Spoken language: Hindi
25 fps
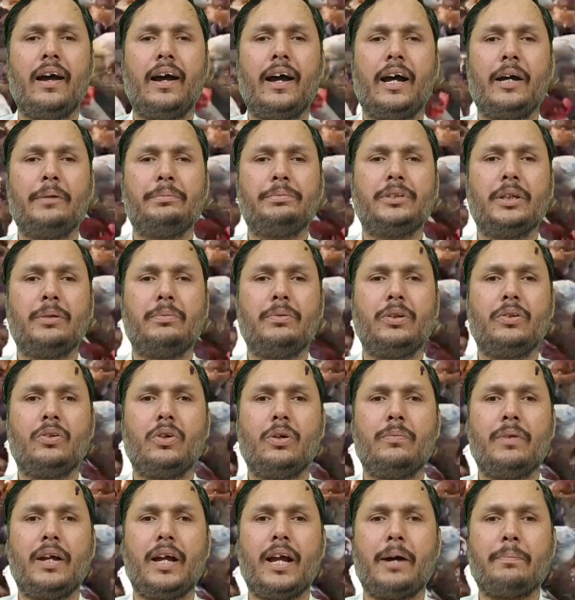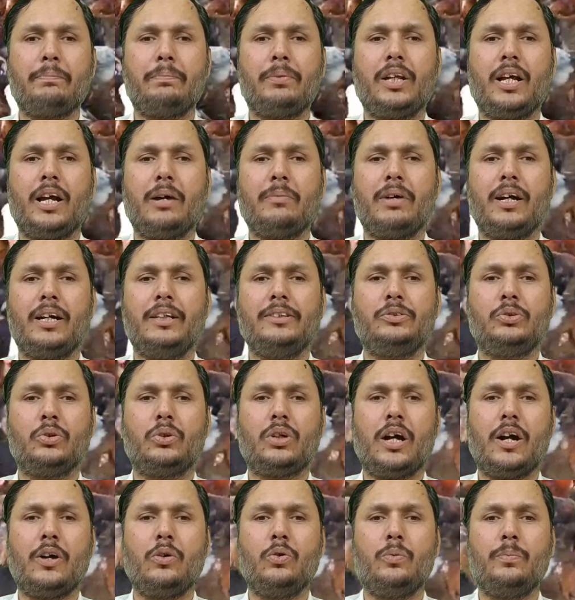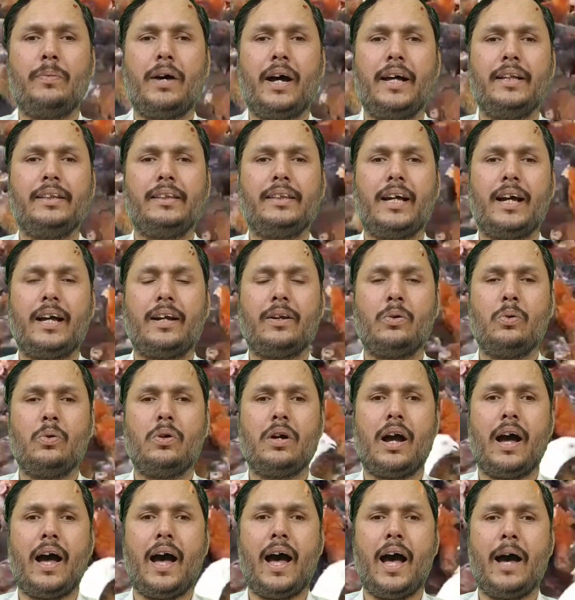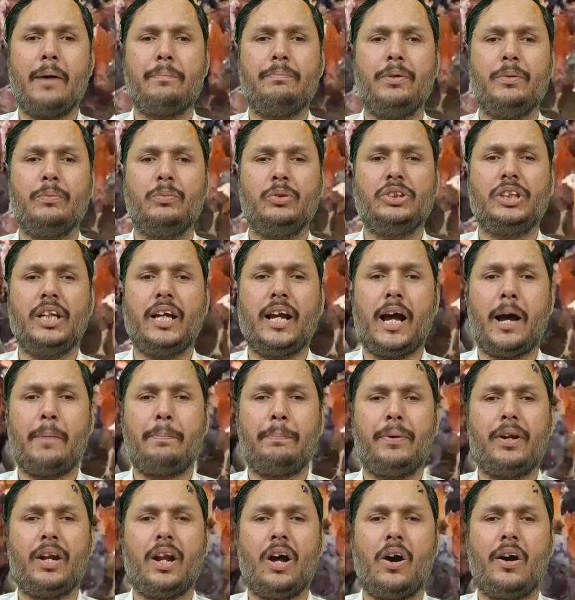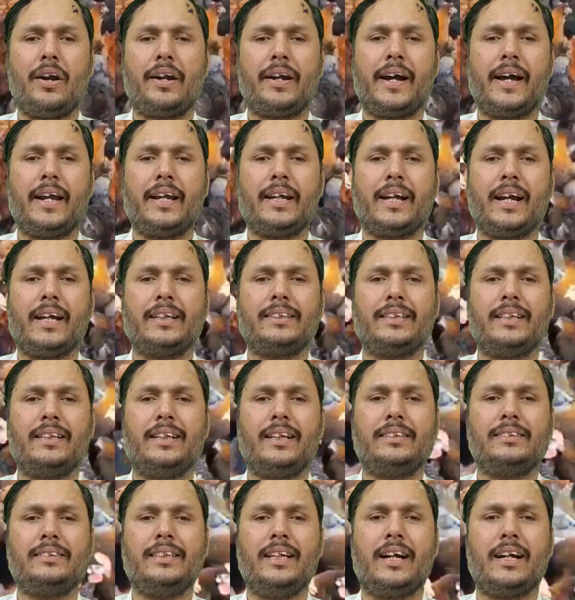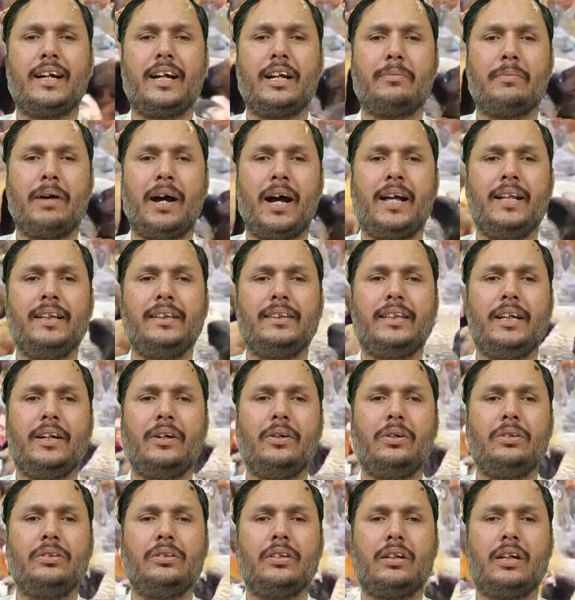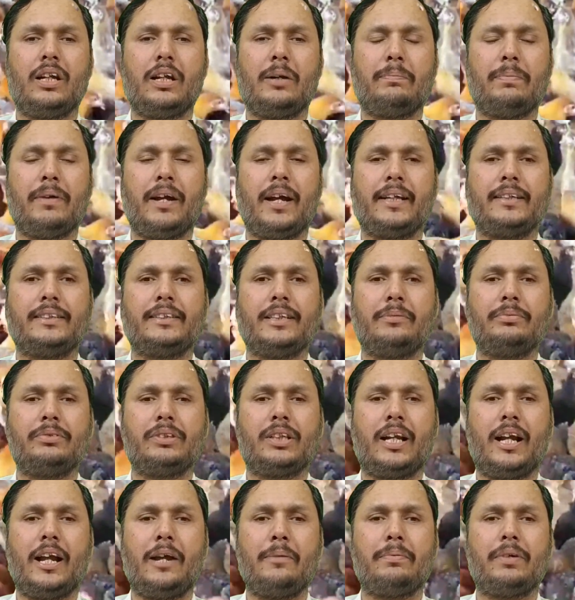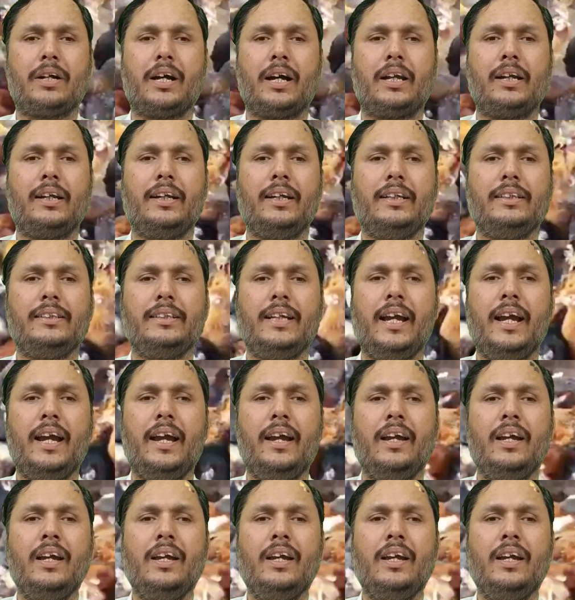आप सभी को मैं अपना मान चुका हूं मानता रहूंगा आप भी मुझे अपना और घर का सदस्य अगर मानते हो तो कृपया सब्सक्राइब कर लीजिए